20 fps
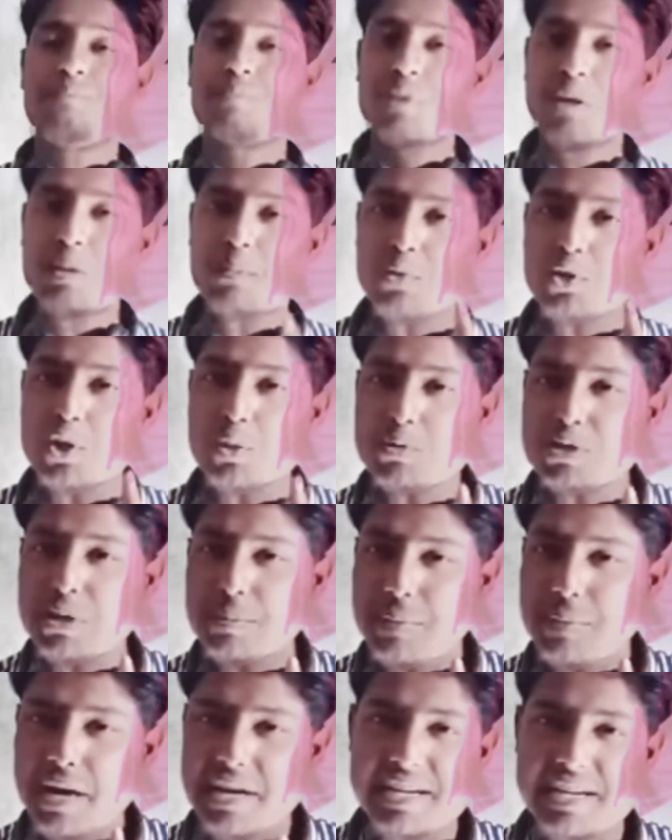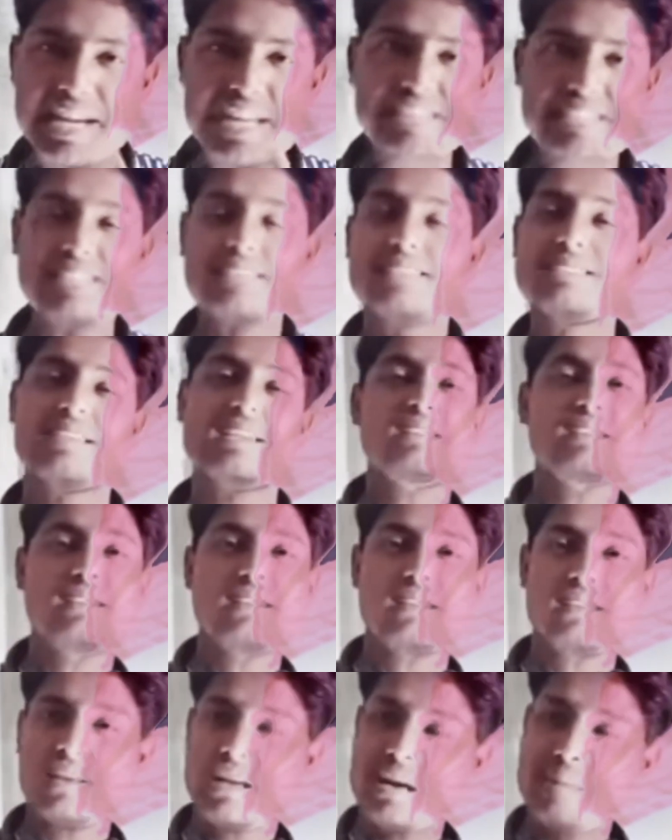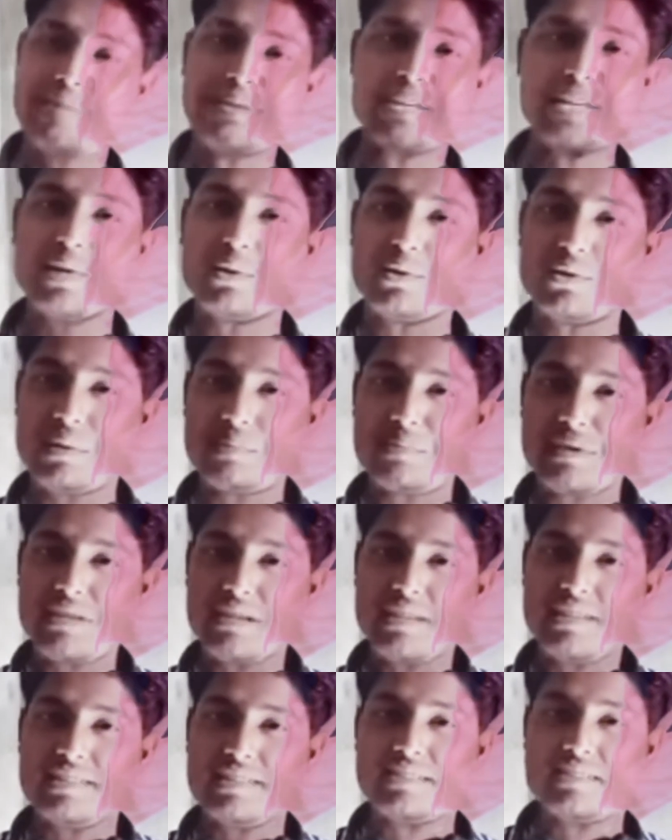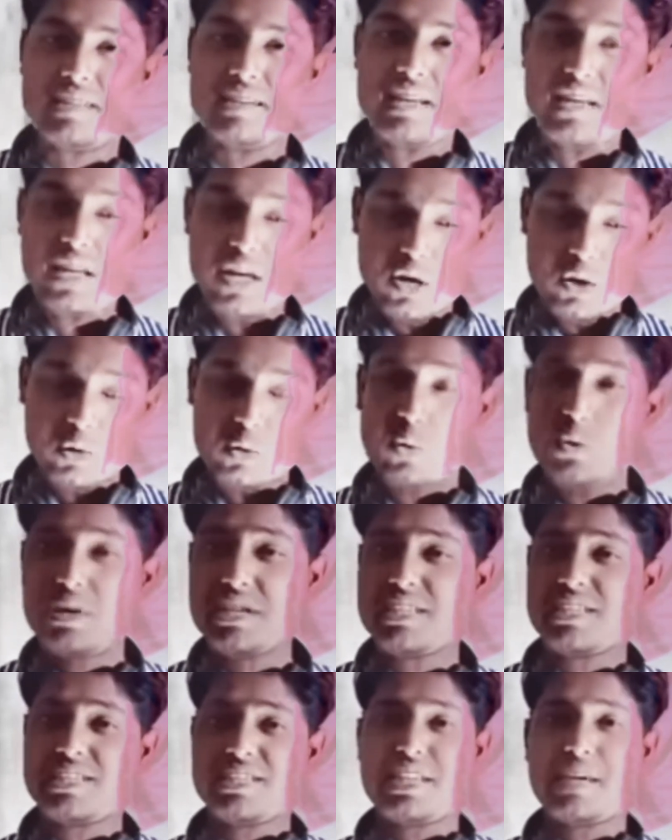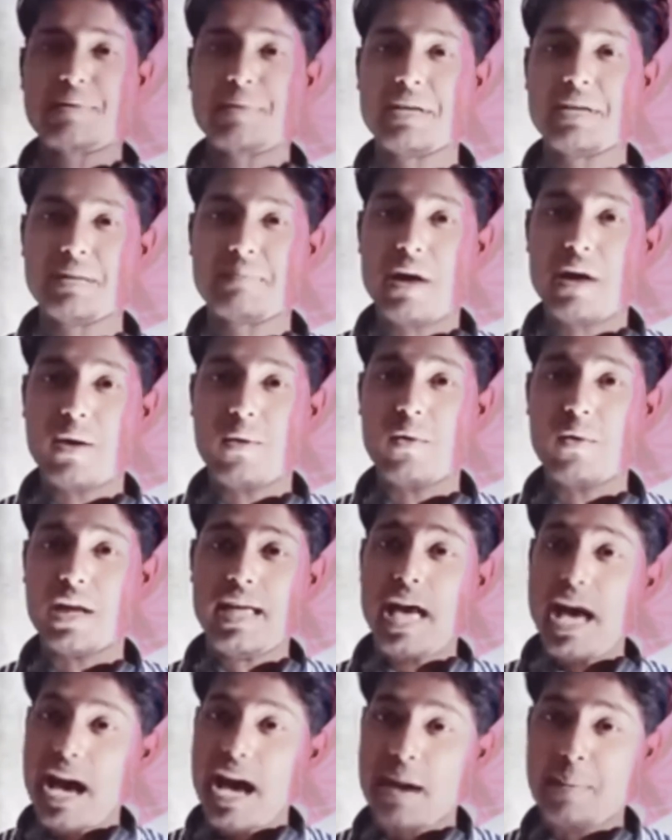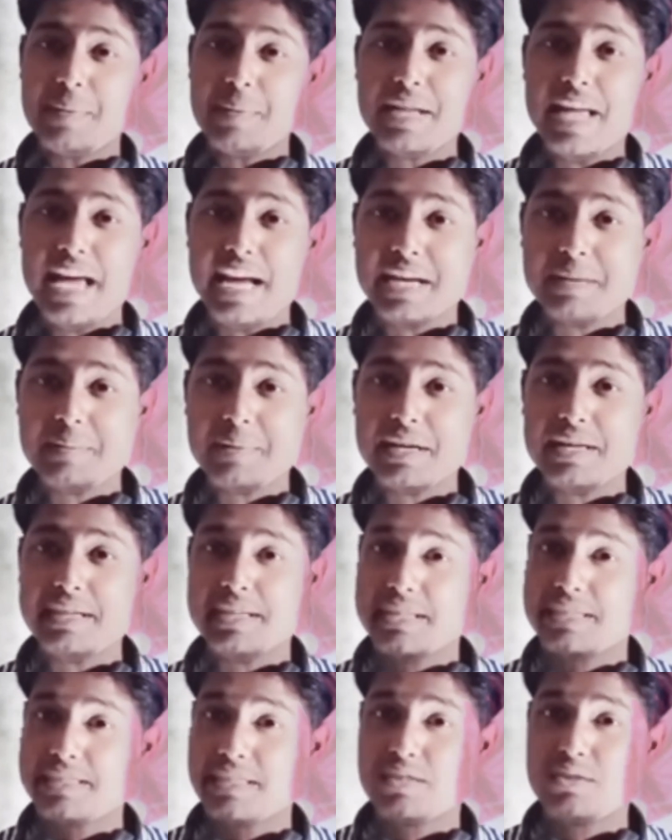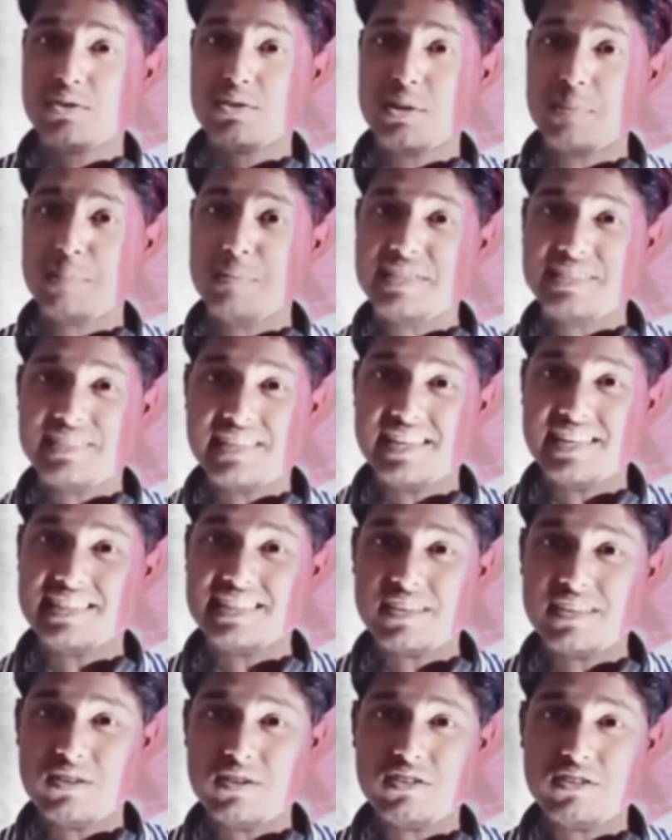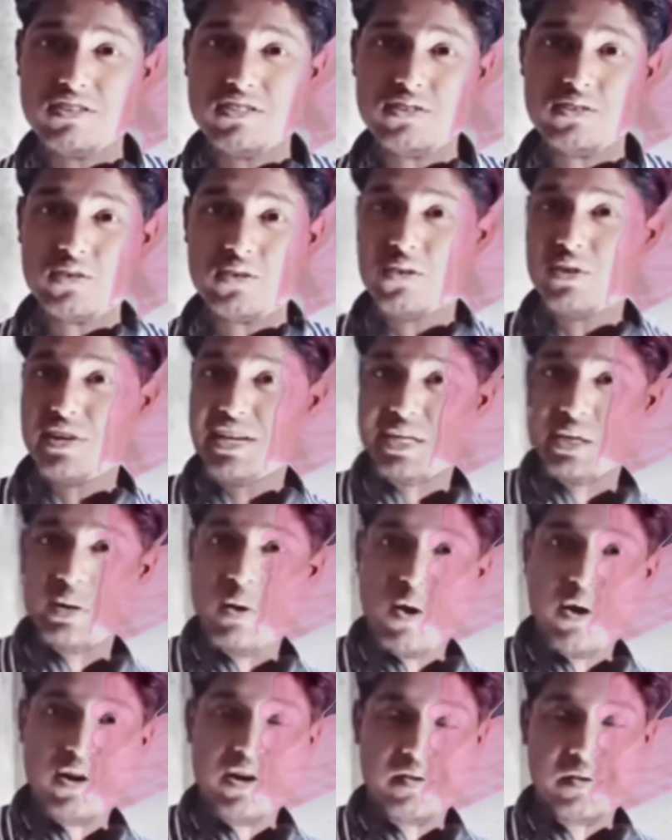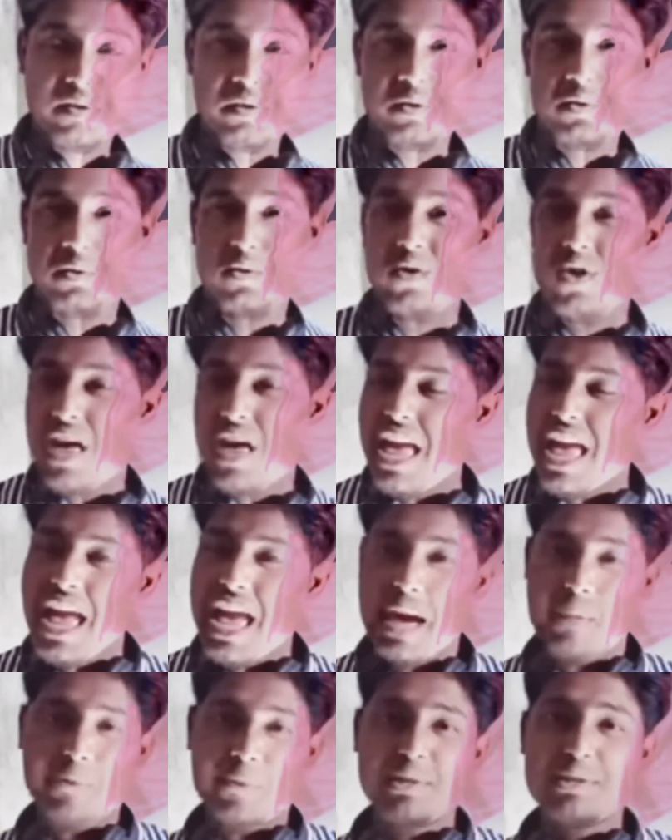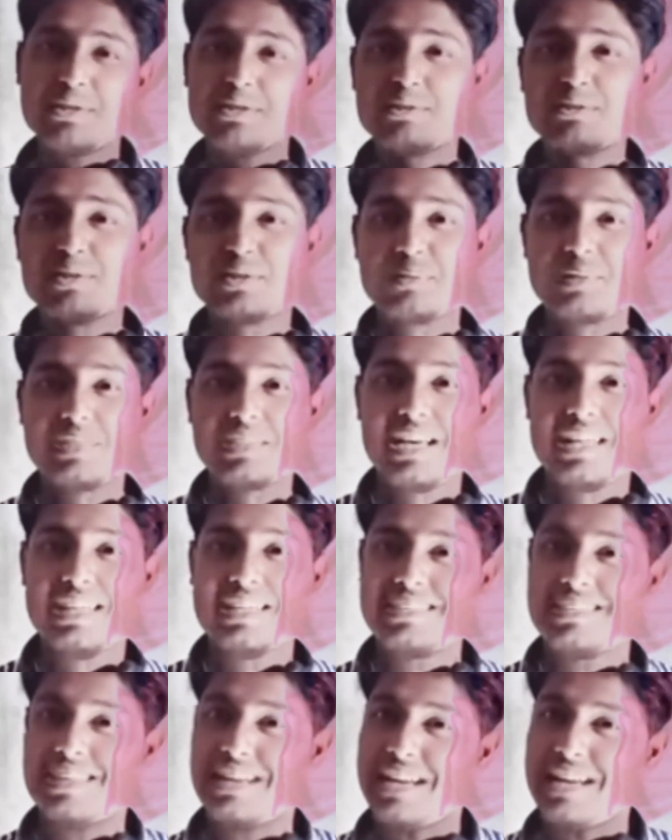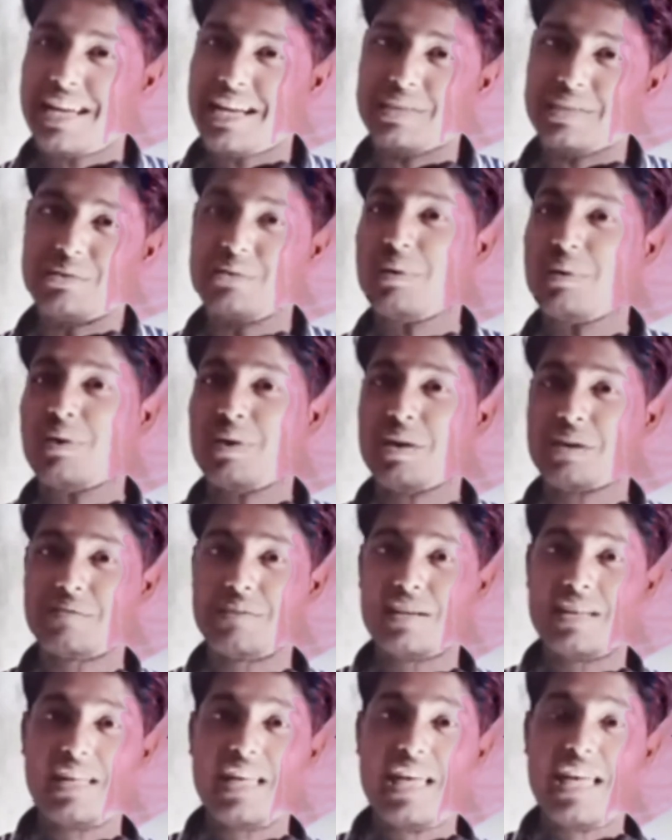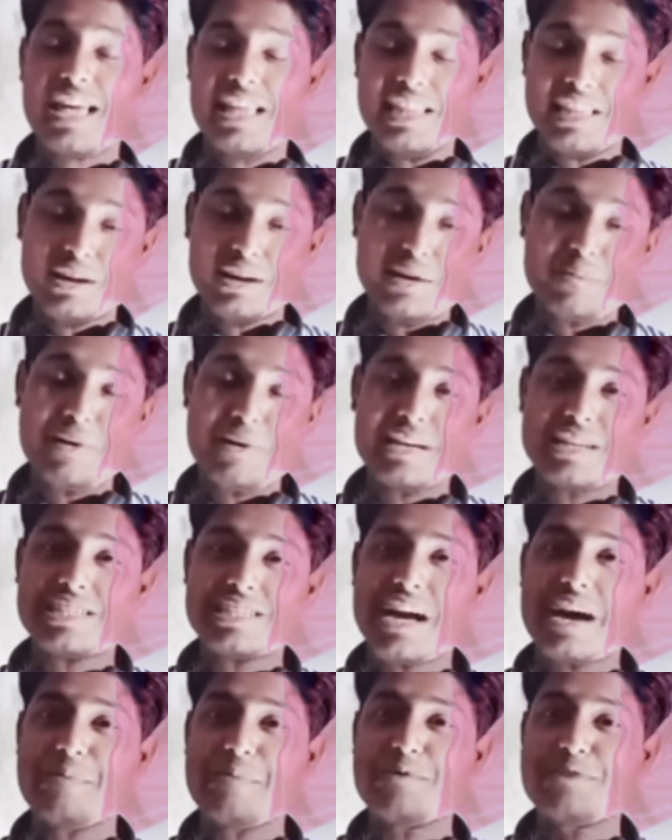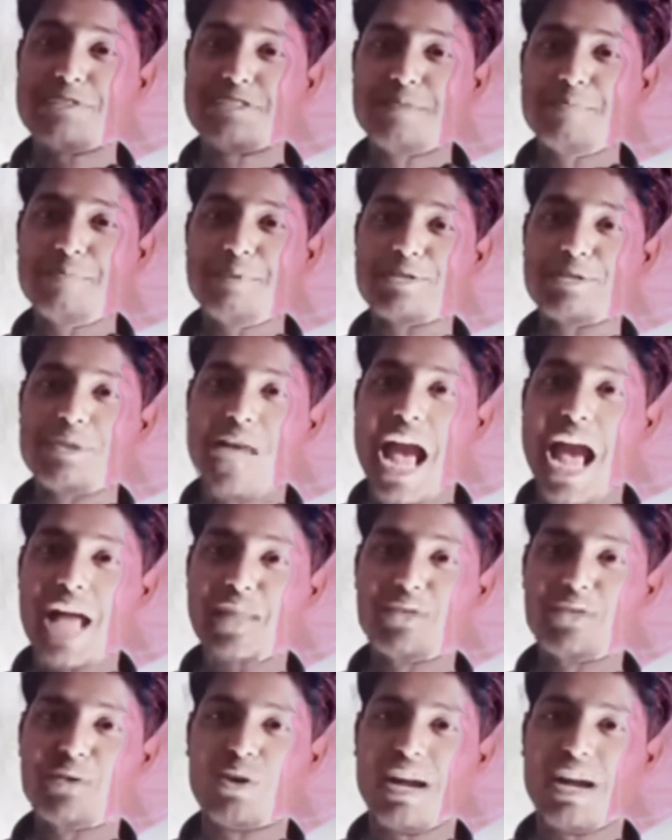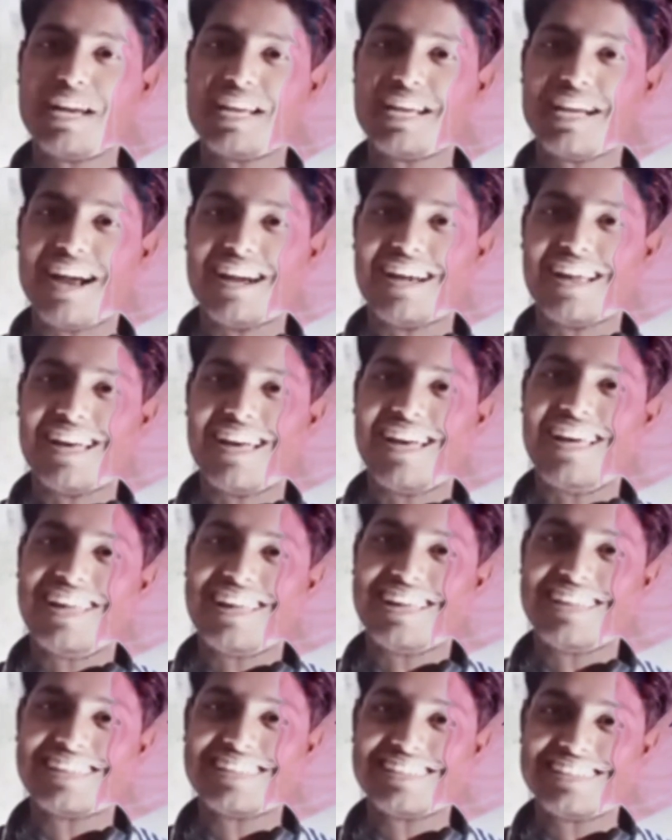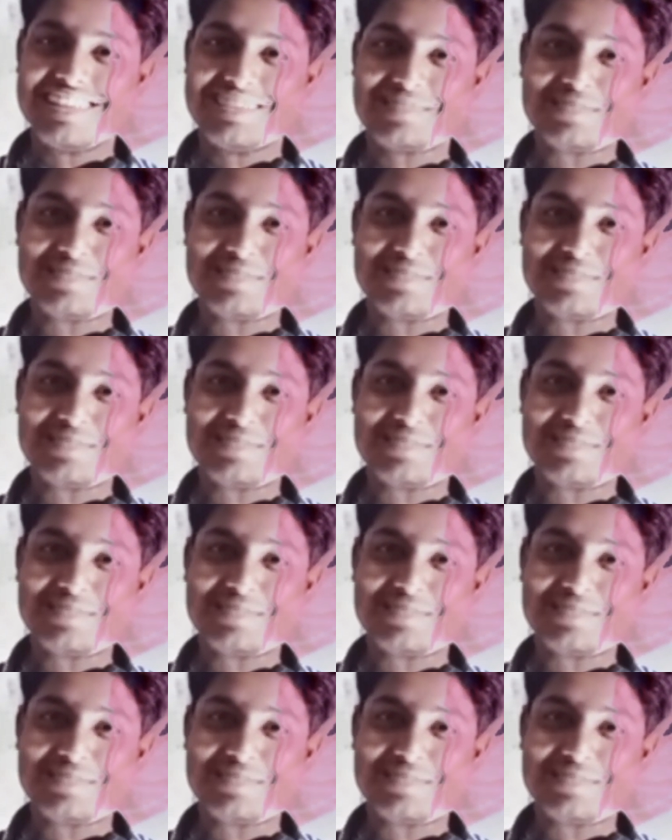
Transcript: প্রথমত আপনার ড্রেসিং সেন্স আপনি ঠিক করুন আপনার ড্রেস কোন ড্রেসটাই আপনাকে ভালো লাগবে আপনি একেবারে ড্রেসের জন্য আপনি সেক্সি হওয়ার জন্য একটু হট হওয়ার জন্য এমন কিছু করবেন যাতে ছেলেরা একটু ভালো লাগবে না দেখুন আপনি একটা জামা পরেছেন পেছনে এতখানি কাটা সাপোজ